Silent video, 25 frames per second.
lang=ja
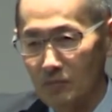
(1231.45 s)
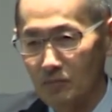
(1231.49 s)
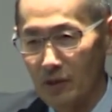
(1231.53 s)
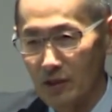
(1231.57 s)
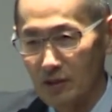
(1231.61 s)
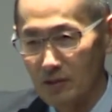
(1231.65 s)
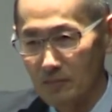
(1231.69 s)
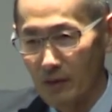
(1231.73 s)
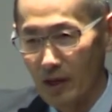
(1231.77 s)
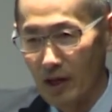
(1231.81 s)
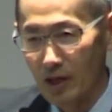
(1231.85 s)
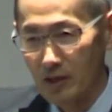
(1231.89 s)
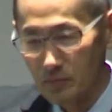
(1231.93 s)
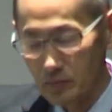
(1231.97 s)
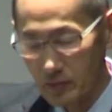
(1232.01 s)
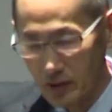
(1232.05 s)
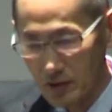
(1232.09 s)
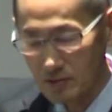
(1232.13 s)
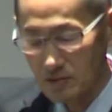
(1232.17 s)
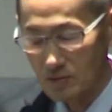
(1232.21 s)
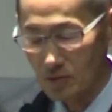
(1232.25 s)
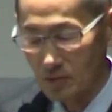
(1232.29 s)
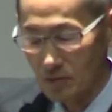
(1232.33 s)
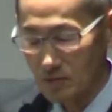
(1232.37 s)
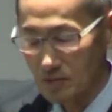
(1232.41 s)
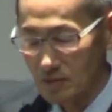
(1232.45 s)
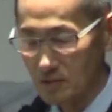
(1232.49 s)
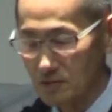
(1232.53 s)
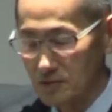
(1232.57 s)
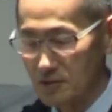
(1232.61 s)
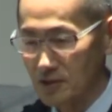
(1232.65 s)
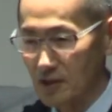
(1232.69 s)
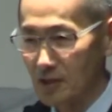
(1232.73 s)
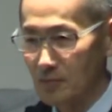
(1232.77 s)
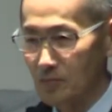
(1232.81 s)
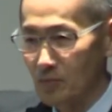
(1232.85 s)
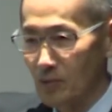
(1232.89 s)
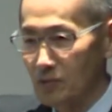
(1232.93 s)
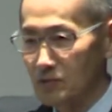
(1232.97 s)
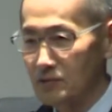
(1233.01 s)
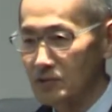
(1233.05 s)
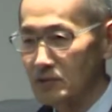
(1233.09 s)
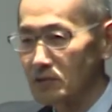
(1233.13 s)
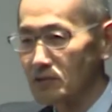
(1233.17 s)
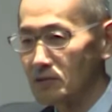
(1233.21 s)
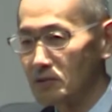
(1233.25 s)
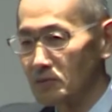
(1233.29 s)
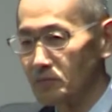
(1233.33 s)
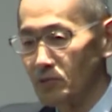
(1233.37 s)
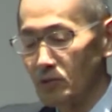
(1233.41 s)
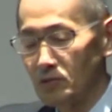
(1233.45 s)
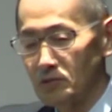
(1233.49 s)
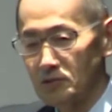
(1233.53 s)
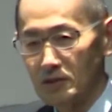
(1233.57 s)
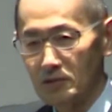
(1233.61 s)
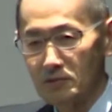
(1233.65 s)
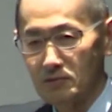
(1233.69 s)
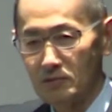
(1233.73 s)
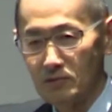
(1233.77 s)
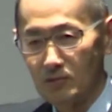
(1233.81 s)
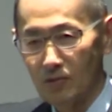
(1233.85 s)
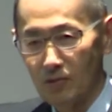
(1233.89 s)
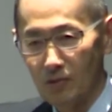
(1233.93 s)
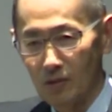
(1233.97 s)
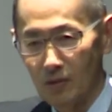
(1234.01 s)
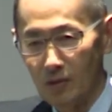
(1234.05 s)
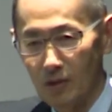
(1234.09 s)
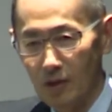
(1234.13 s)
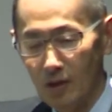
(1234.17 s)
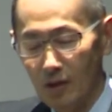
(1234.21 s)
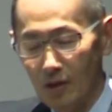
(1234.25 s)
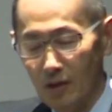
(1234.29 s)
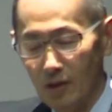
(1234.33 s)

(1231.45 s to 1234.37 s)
まあ、今 iPS と呼んでる細胞を作るプロジェクト